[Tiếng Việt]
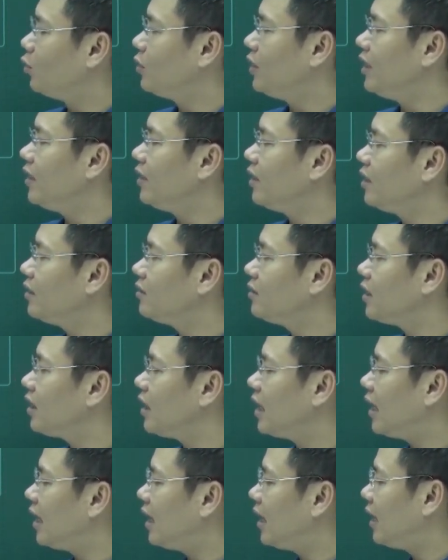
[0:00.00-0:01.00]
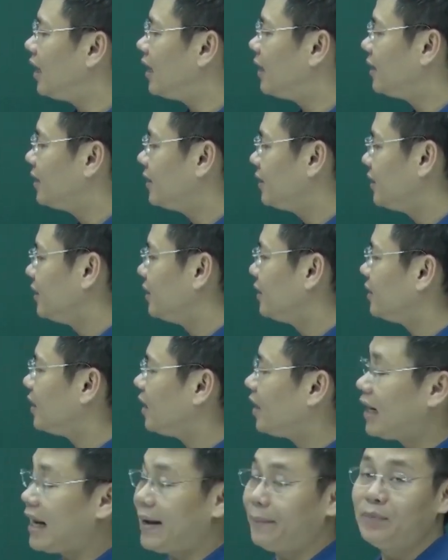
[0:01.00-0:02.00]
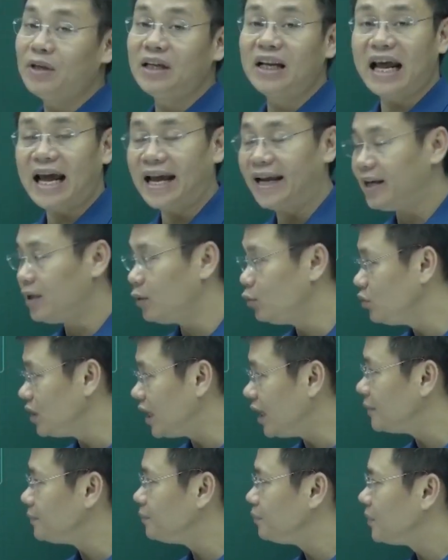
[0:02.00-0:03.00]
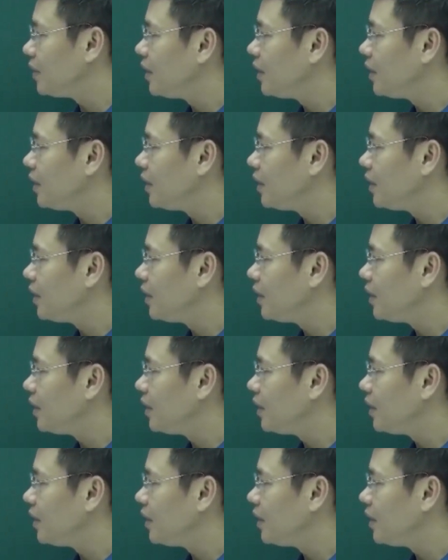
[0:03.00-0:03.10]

đồ thị nó rất là rất là đẹp như thế này, đúng chưa?